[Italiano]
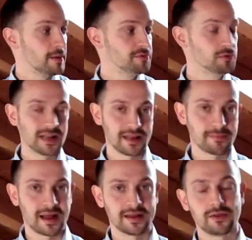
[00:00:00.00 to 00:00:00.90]
più che le
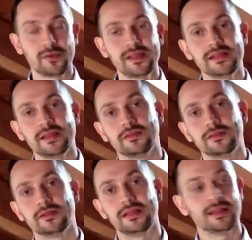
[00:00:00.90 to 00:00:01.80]
mani. Quindi
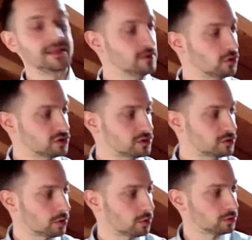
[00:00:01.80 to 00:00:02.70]
il
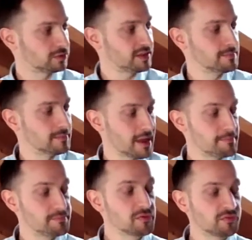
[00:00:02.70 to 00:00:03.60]
nostro team è
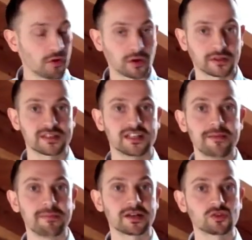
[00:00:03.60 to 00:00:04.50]
più forte se le
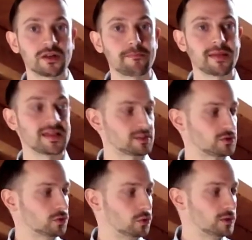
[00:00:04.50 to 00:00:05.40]
persone
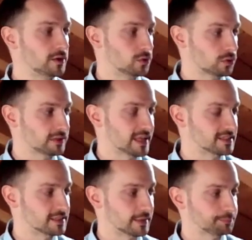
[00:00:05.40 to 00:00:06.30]
pensano con la loro
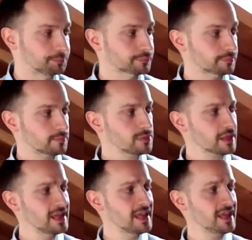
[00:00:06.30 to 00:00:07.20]
testa.
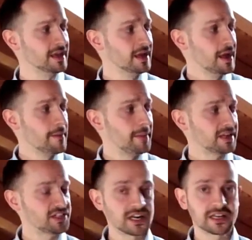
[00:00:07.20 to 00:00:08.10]
E per
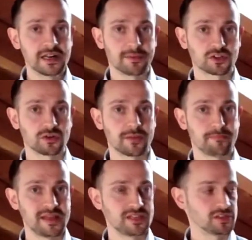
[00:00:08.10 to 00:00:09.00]
lasciare che le persone
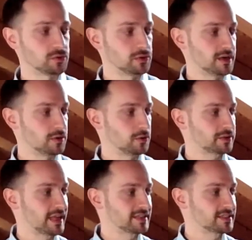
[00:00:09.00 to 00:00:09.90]
pensino con la loro
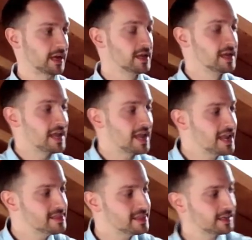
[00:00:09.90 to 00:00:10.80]
testa e
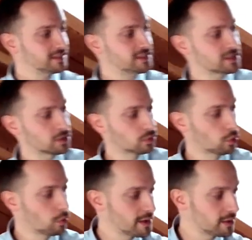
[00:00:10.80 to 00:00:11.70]
interagiscono
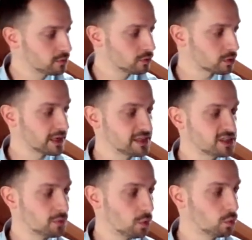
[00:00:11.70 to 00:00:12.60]
come un
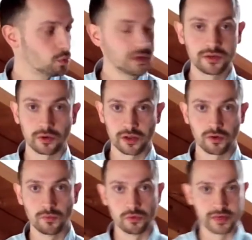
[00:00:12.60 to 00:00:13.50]
organismo unico che
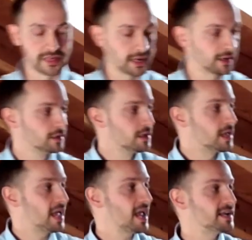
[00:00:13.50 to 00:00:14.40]
comunica,
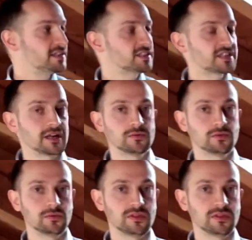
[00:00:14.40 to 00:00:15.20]
è necessario un